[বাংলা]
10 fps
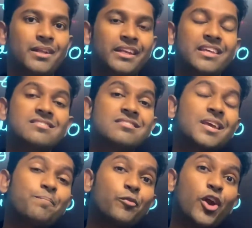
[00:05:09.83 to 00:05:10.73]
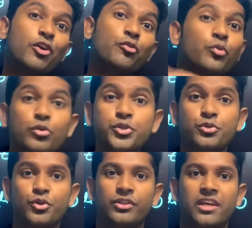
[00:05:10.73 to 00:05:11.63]
ম্যাথ এটা স্কেপ করার কোনো
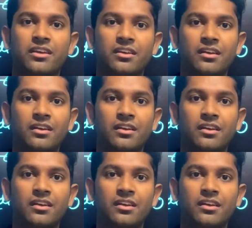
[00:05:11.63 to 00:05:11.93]
সুযোগ নাই